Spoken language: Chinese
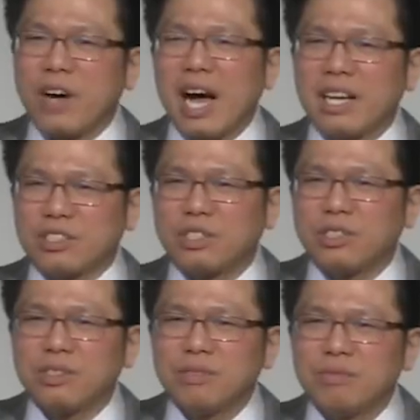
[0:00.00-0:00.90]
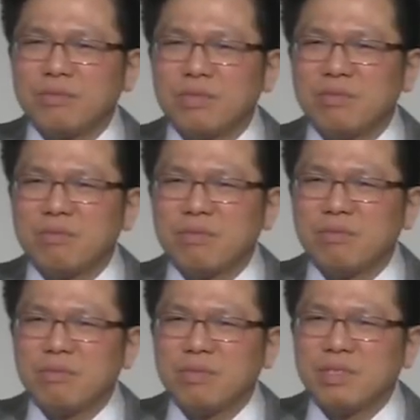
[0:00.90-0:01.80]
他们脱
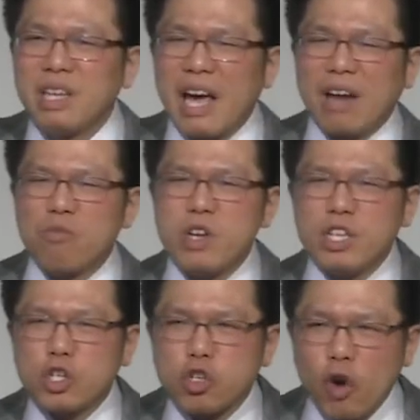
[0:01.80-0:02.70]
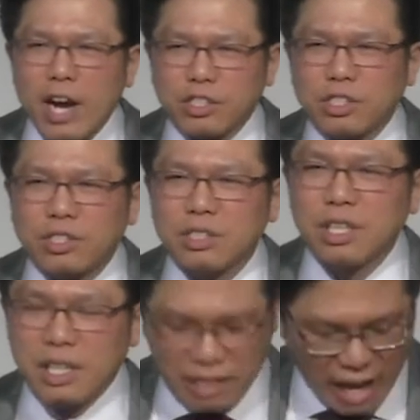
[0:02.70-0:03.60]
离死亡，现
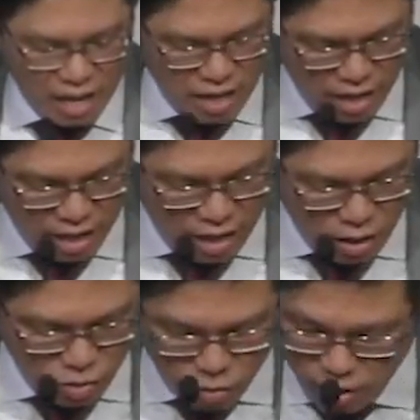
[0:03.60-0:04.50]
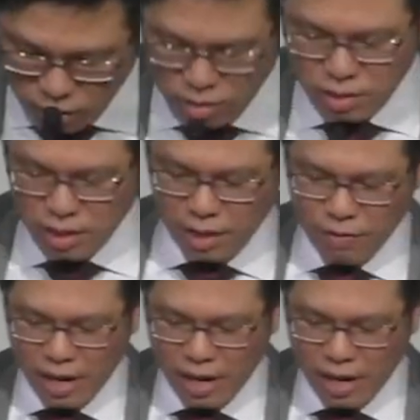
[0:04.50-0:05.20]
在仍要救我们。